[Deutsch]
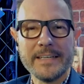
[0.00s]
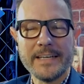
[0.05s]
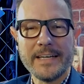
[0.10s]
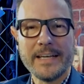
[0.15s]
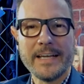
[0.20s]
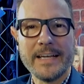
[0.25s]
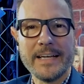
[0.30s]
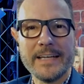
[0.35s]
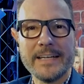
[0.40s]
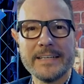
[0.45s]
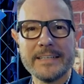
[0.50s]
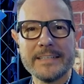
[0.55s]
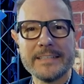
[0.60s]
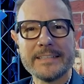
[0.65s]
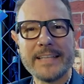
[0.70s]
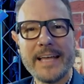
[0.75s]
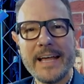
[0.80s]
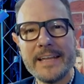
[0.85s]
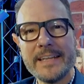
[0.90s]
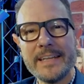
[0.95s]
äh,
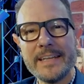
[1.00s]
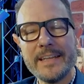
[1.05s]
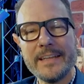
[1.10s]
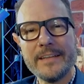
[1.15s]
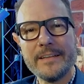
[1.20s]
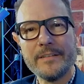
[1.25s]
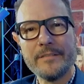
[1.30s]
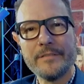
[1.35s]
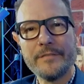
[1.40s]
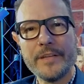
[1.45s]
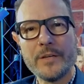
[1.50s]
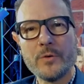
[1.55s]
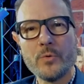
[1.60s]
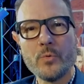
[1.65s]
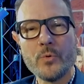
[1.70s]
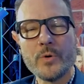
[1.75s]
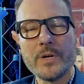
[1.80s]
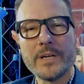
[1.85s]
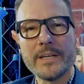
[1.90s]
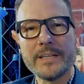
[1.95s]
deine
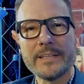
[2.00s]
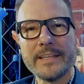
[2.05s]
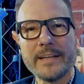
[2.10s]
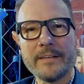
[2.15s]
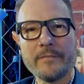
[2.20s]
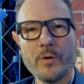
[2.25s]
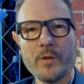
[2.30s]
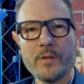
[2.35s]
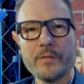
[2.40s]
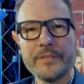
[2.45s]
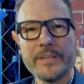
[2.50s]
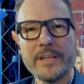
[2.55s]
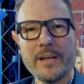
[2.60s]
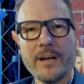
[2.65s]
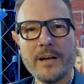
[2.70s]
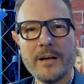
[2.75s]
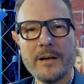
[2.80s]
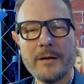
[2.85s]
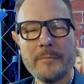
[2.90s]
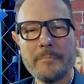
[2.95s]
Figur, der Wolf,
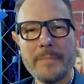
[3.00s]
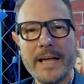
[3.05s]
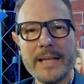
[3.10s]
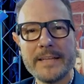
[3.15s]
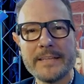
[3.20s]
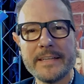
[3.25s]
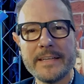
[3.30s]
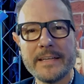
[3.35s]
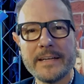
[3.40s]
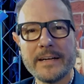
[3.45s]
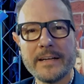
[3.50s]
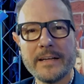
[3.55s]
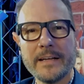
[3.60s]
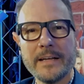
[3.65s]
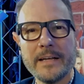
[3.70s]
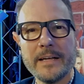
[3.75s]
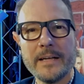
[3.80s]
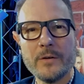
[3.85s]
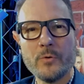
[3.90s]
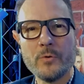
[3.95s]
ja bei
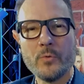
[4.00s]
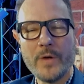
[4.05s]
der äh,